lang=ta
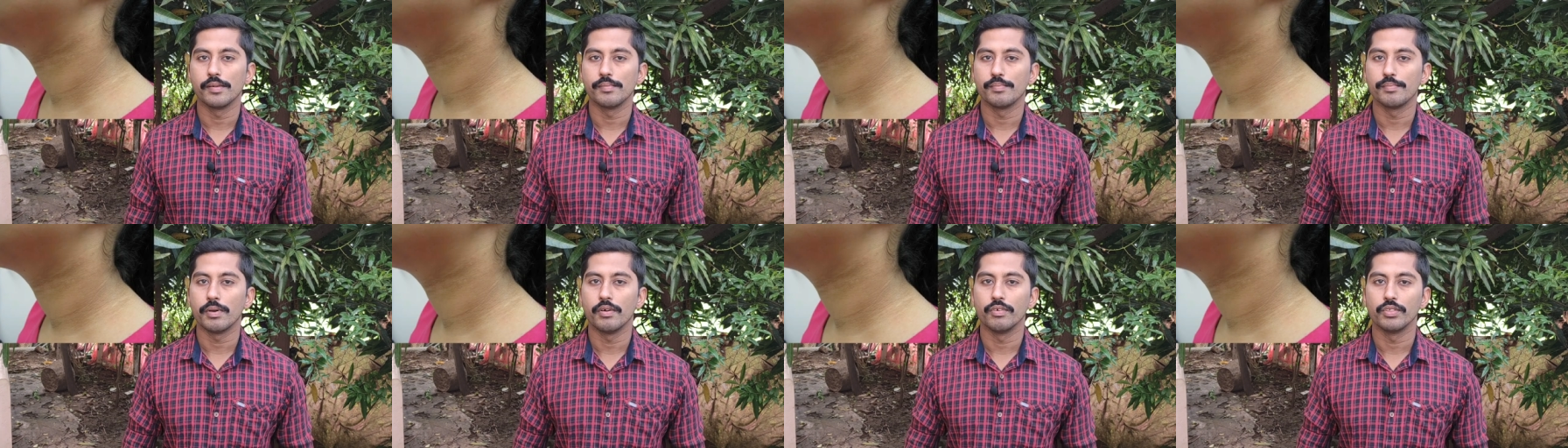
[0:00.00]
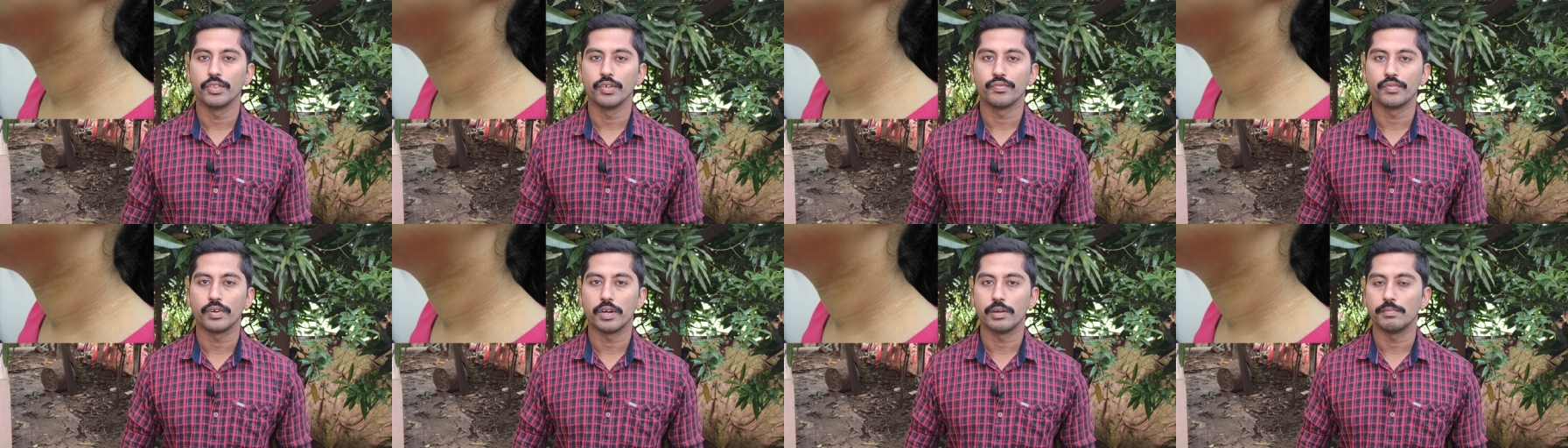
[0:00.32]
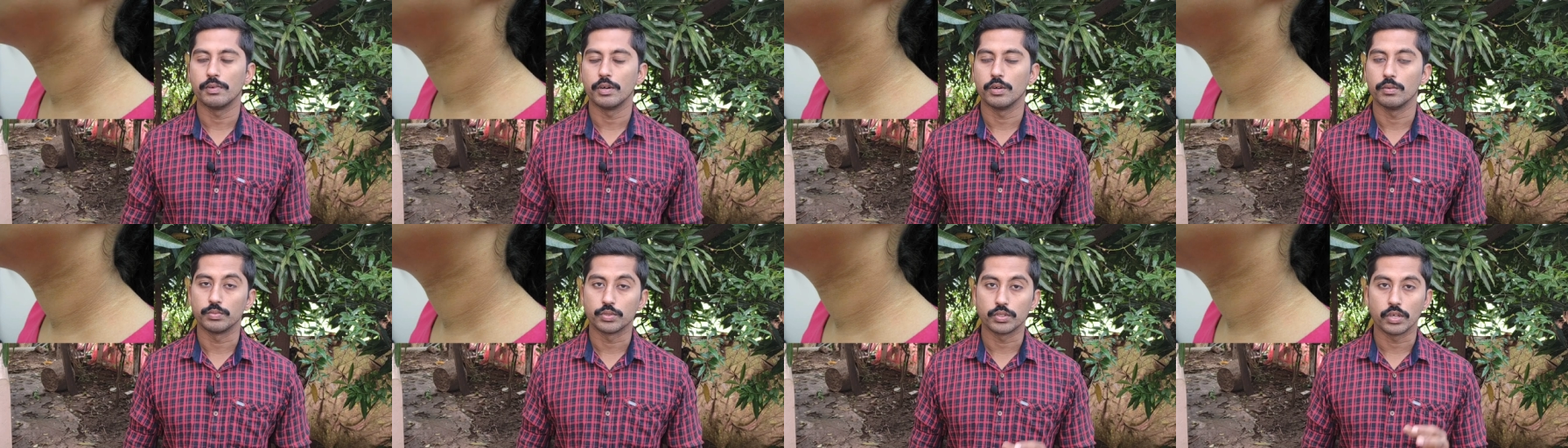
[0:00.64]
கருப்பா வந்து
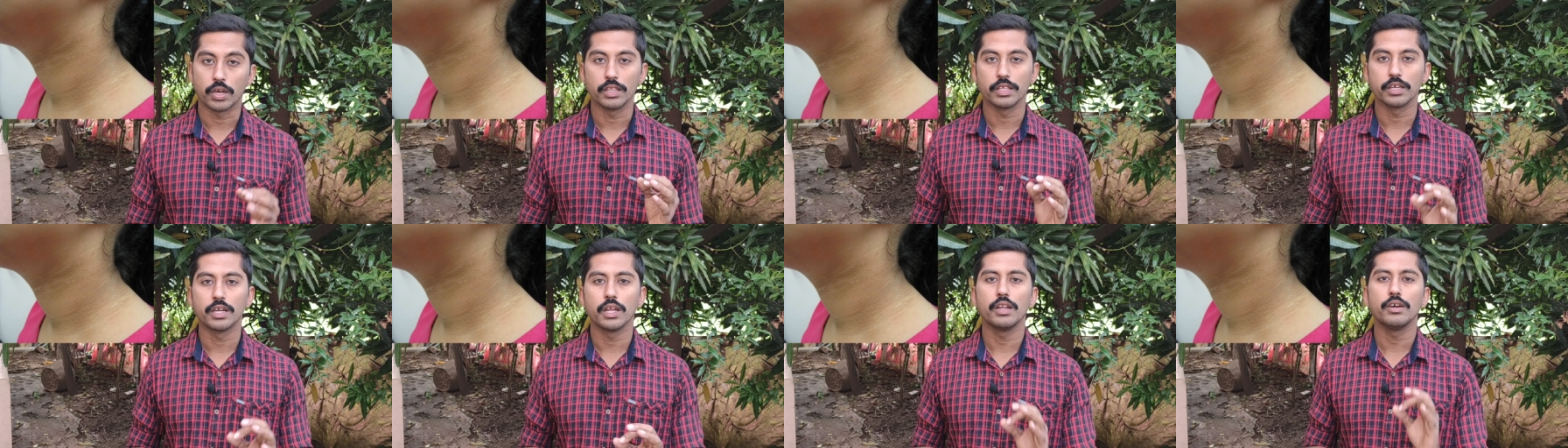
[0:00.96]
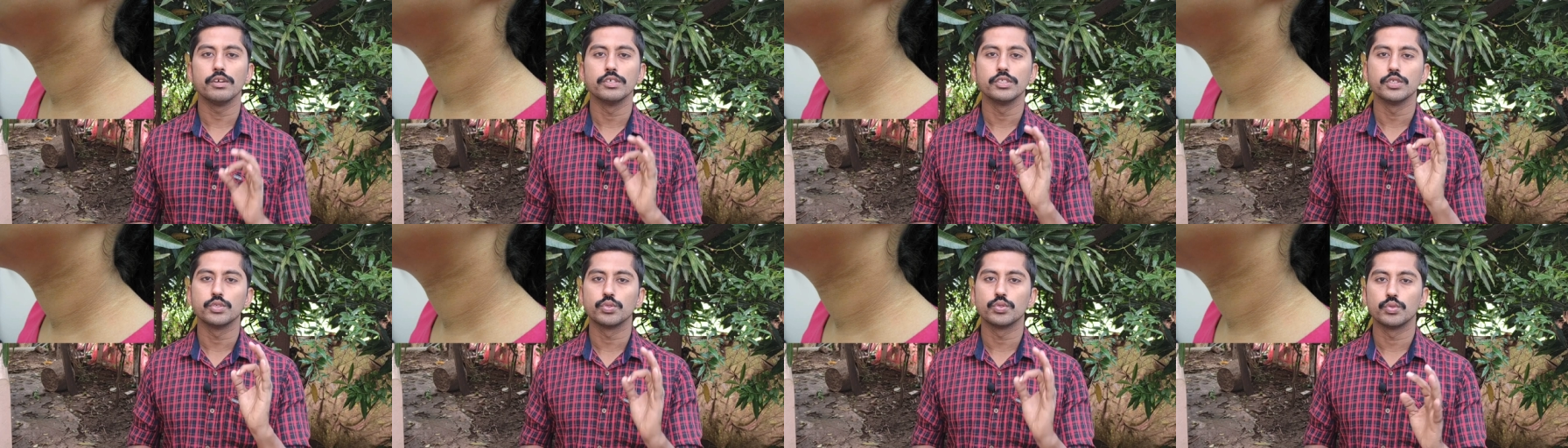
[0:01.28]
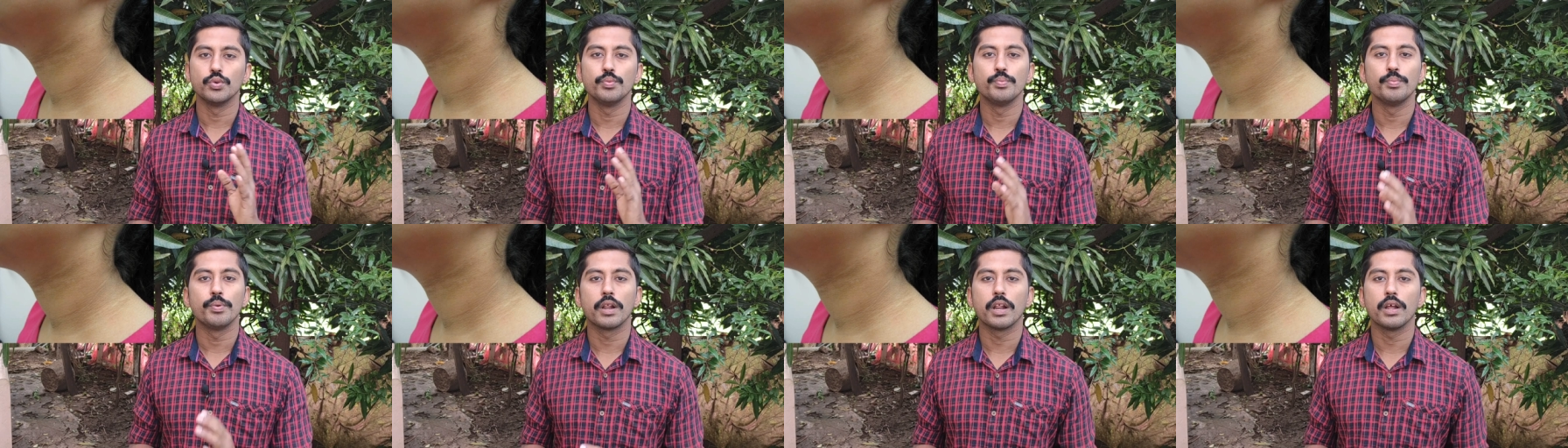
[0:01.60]
ஃபார்ம் ஆகும் சோ அதுக்கெல்லாம் வந்து
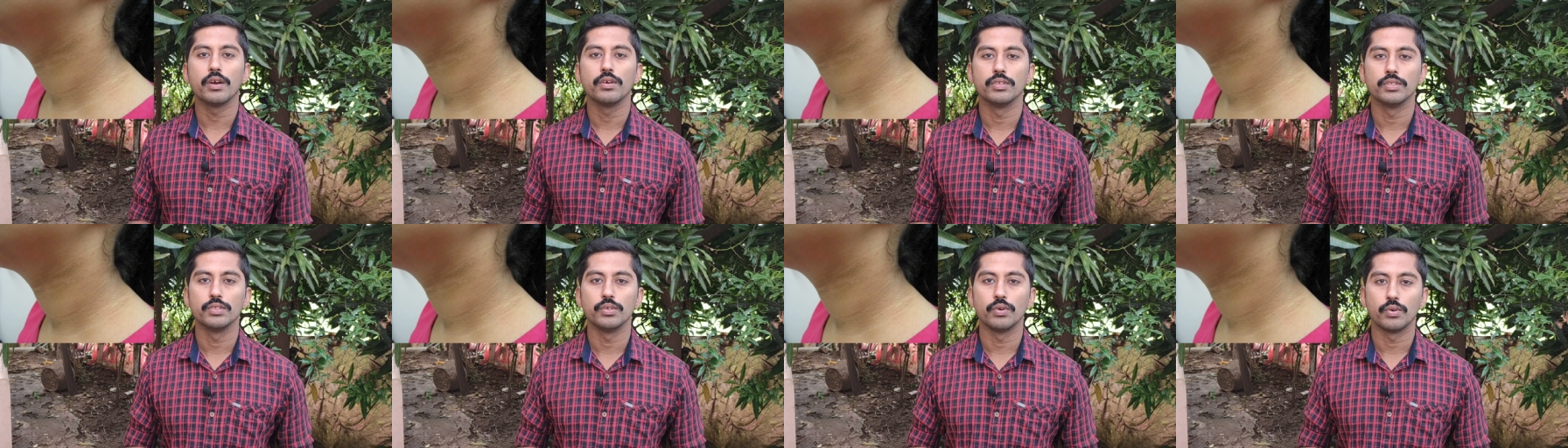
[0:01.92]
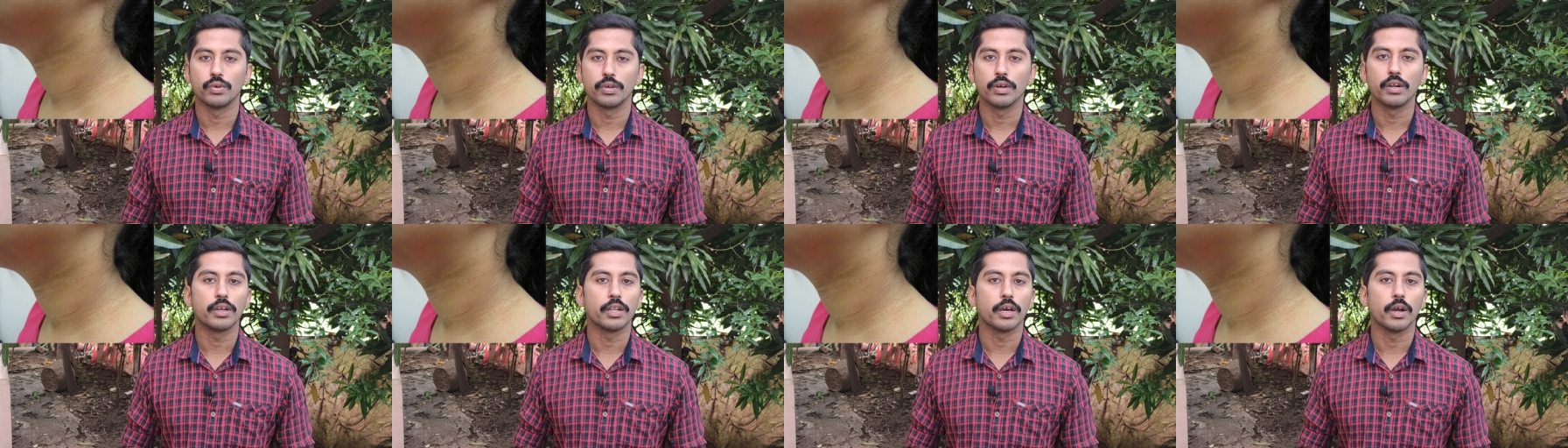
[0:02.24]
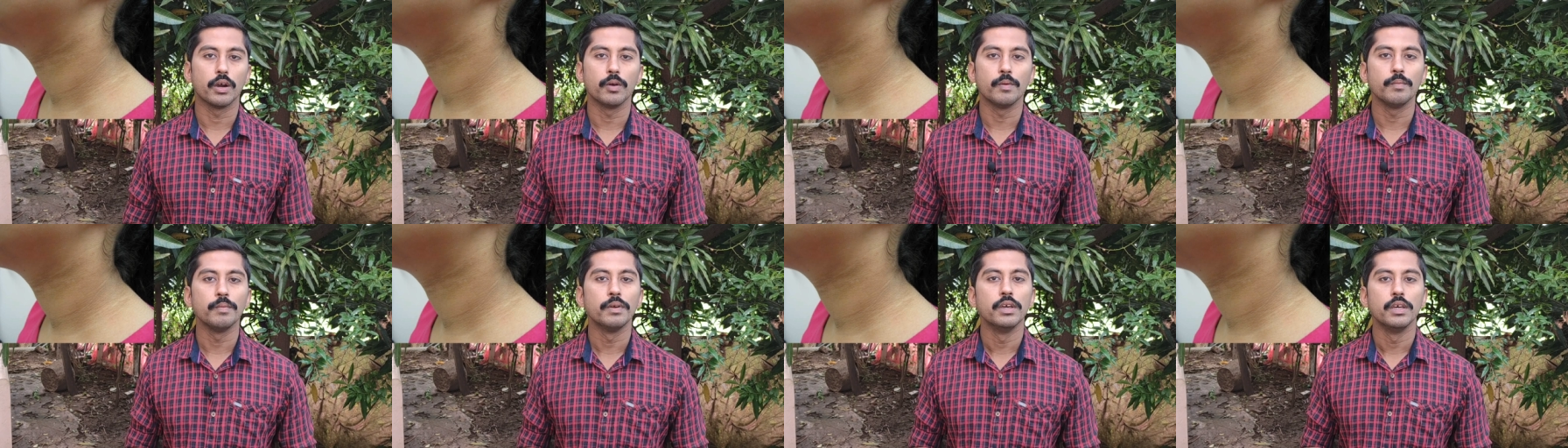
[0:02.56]
சூப்பரா வந்து ஒர்க்
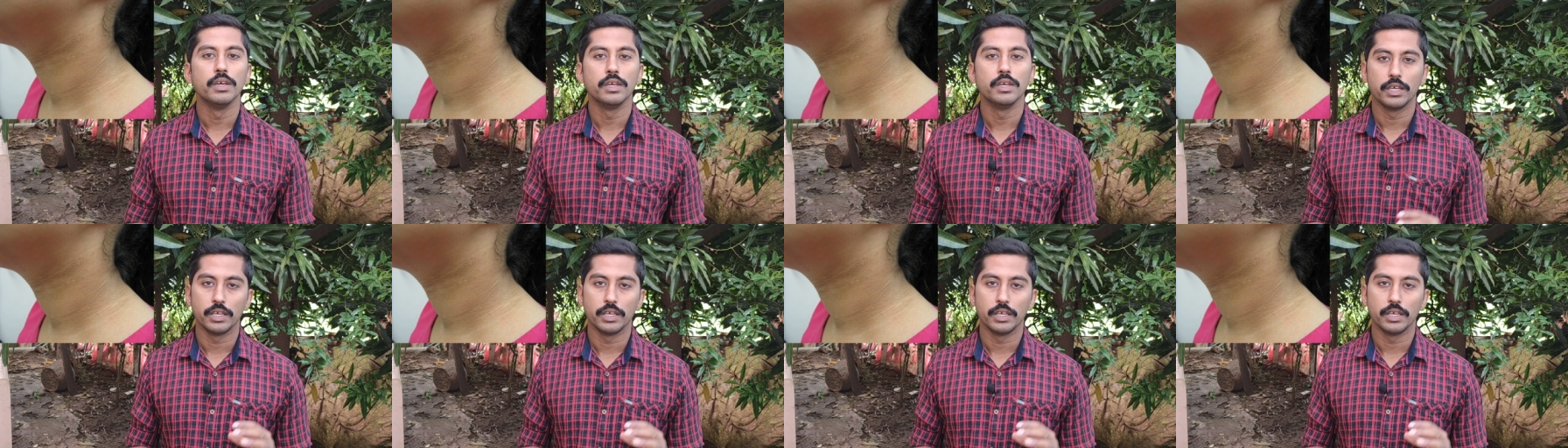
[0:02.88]
அவுட் ஆகும்